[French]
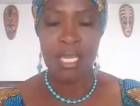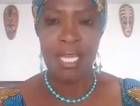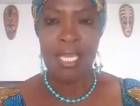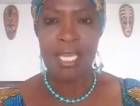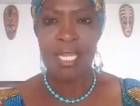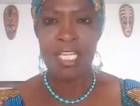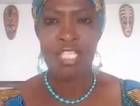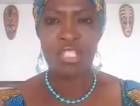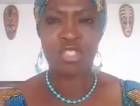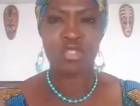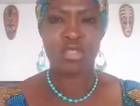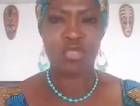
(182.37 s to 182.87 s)
Et
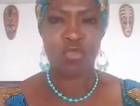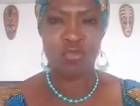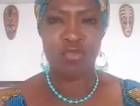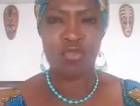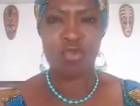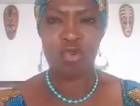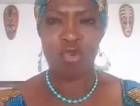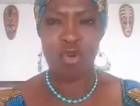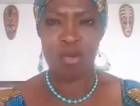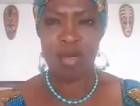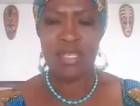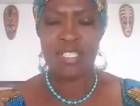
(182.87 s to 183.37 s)
les chevaux
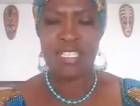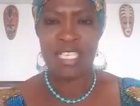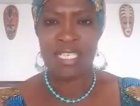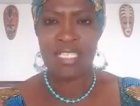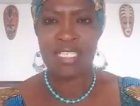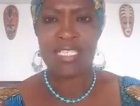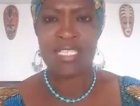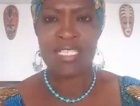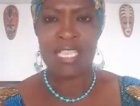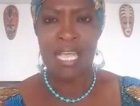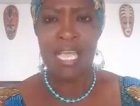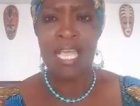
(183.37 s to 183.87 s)
ont commencé
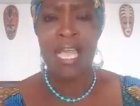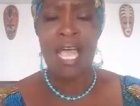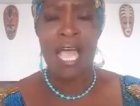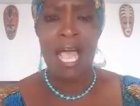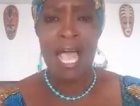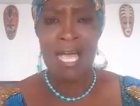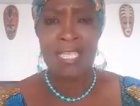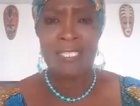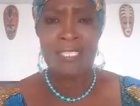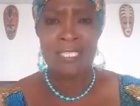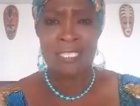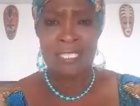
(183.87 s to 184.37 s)

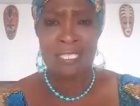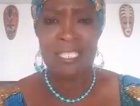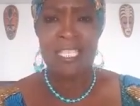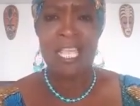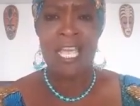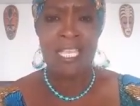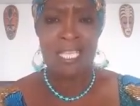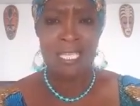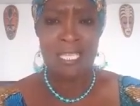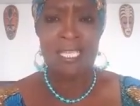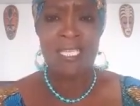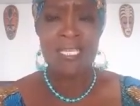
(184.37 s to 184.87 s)
à,
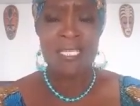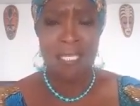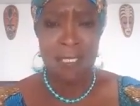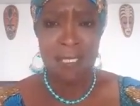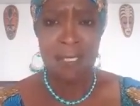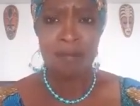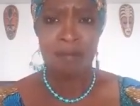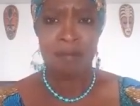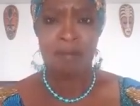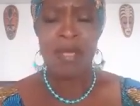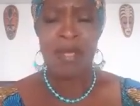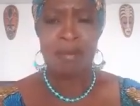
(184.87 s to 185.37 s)

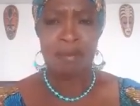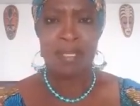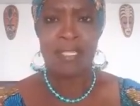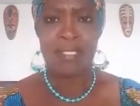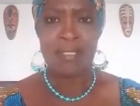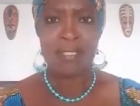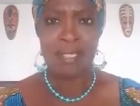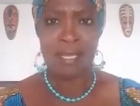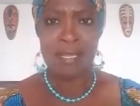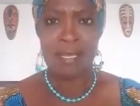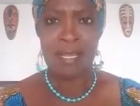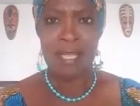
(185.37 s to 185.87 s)
s'agripper
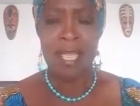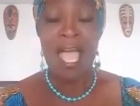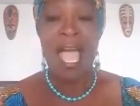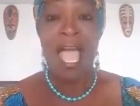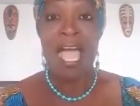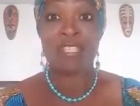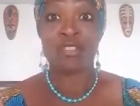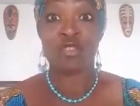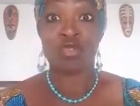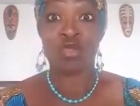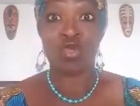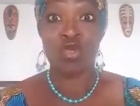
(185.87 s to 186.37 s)
maintenant,
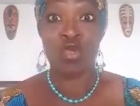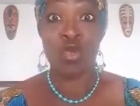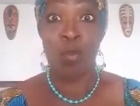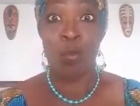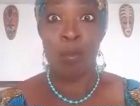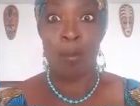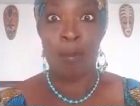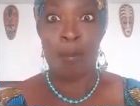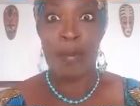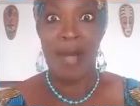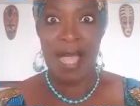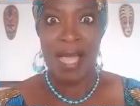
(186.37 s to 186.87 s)
à se
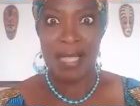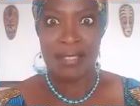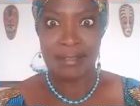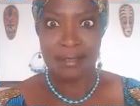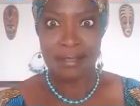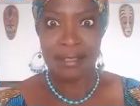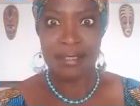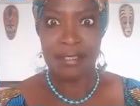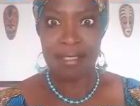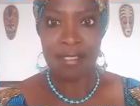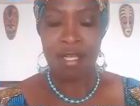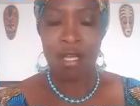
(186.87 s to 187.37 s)

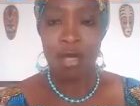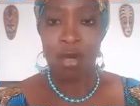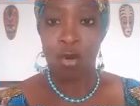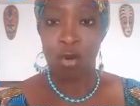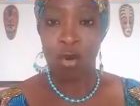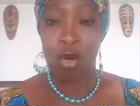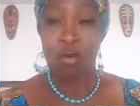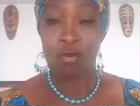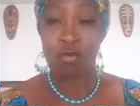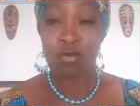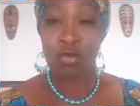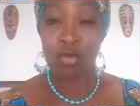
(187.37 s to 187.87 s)
battre
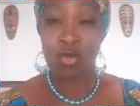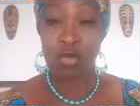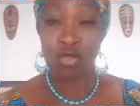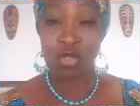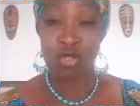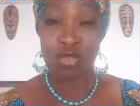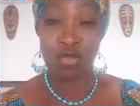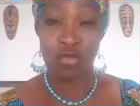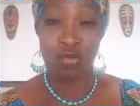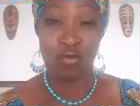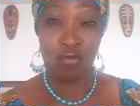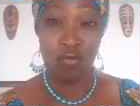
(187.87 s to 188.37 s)
comme deux
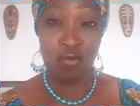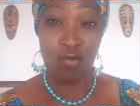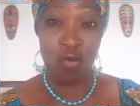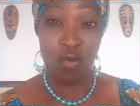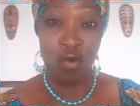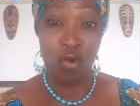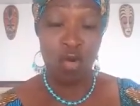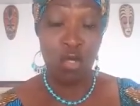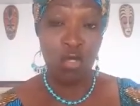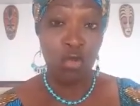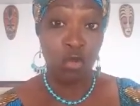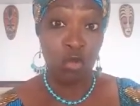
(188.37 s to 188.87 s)
chevaux
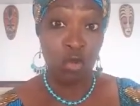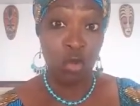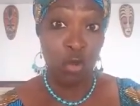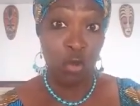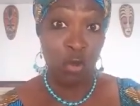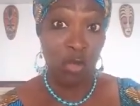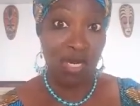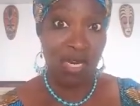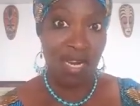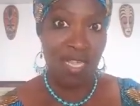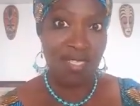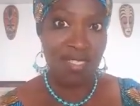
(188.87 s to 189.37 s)
de
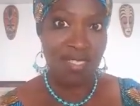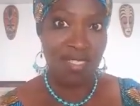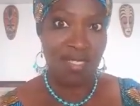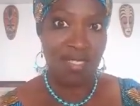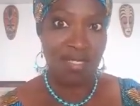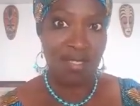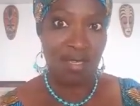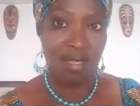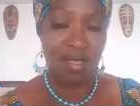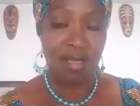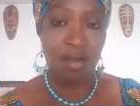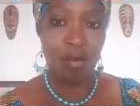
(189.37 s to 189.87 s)

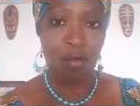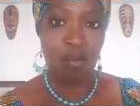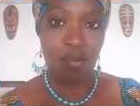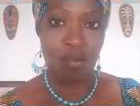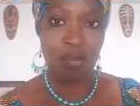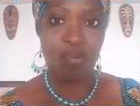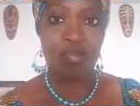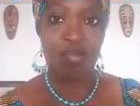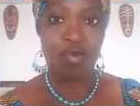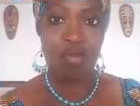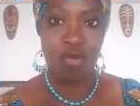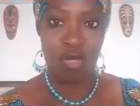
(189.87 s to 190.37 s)
races
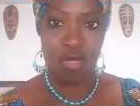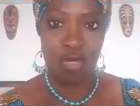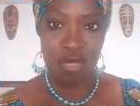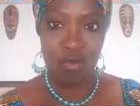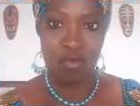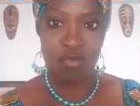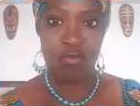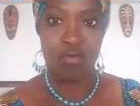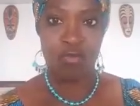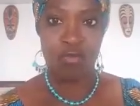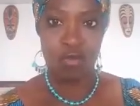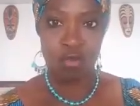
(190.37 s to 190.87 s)

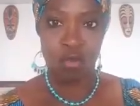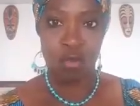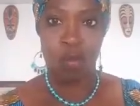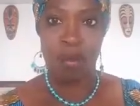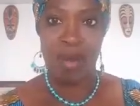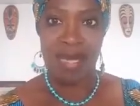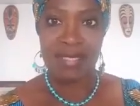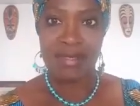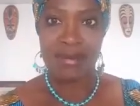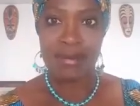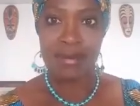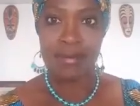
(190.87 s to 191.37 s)
peuvent se
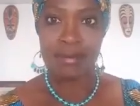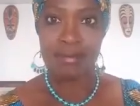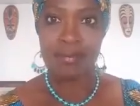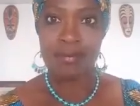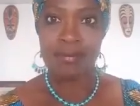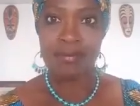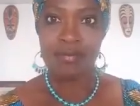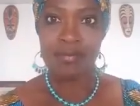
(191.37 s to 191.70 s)
battre.